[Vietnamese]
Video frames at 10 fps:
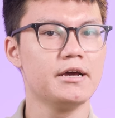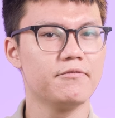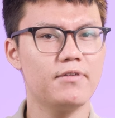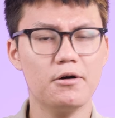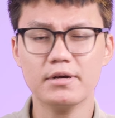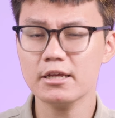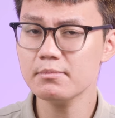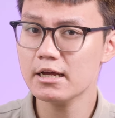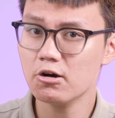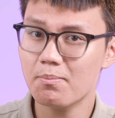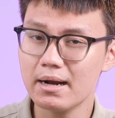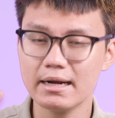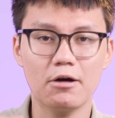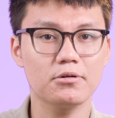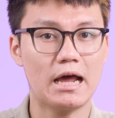Và ok, chúng ta hãy cùng bắt
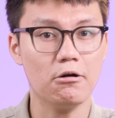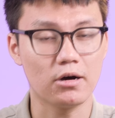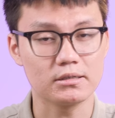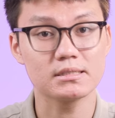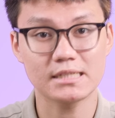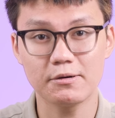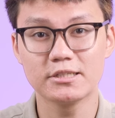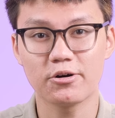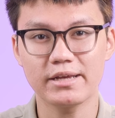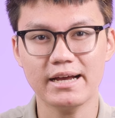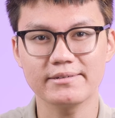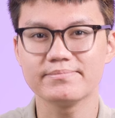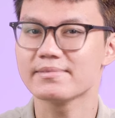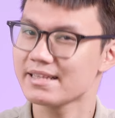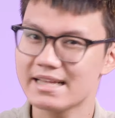đầu thảo luận sau intro nhé.
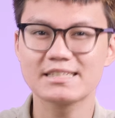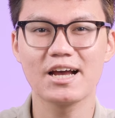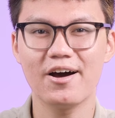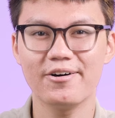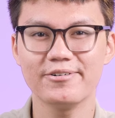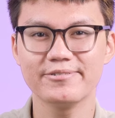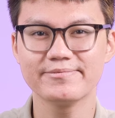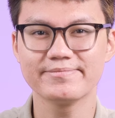Let's go.